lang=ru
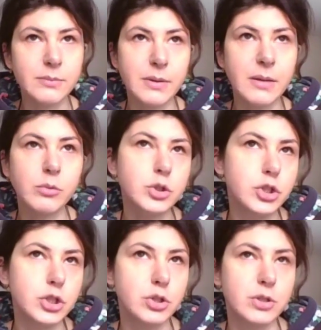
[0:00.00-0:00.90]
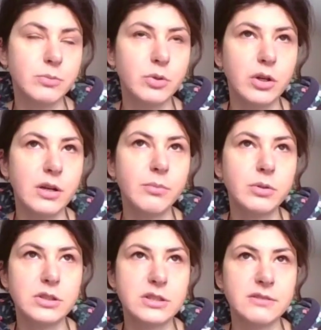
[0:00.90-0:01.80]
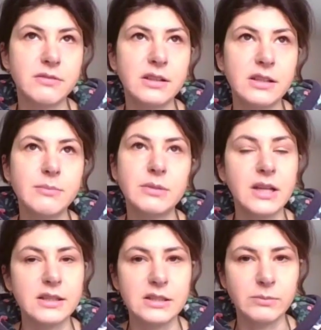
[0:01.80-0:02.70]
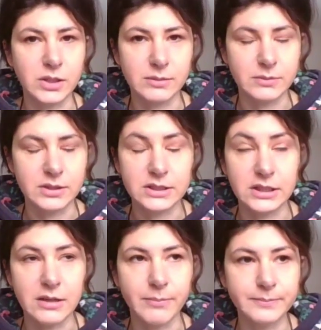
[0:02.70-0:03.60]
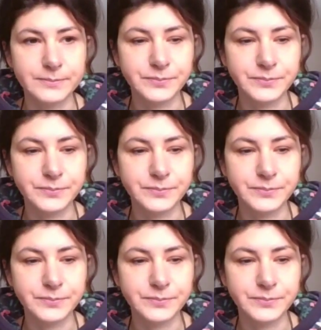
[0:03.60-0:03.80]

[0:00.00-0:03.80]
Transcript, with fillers: и прям очень-очень много работ рисовала именно одним каким-то стилем.